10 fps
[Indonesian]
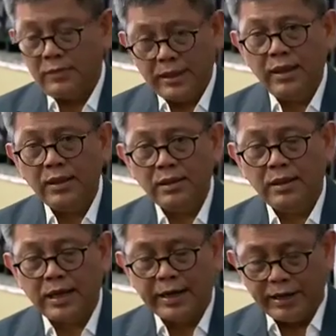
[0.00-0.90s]
ya
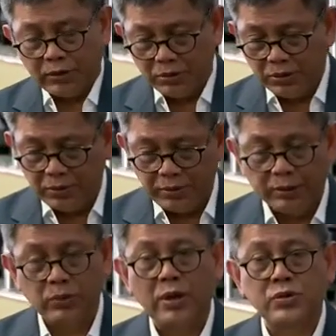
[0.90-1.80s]
karena itu
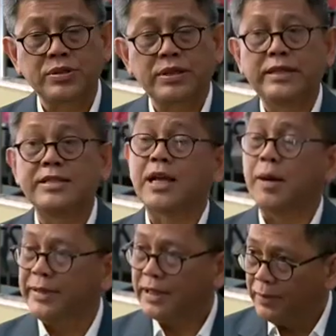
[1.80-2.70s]
itu harus
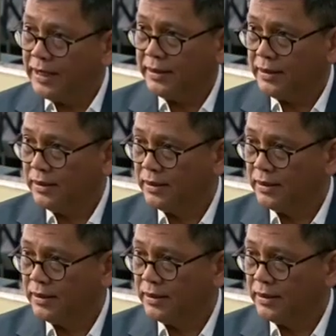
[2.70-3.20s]
disikapi kembali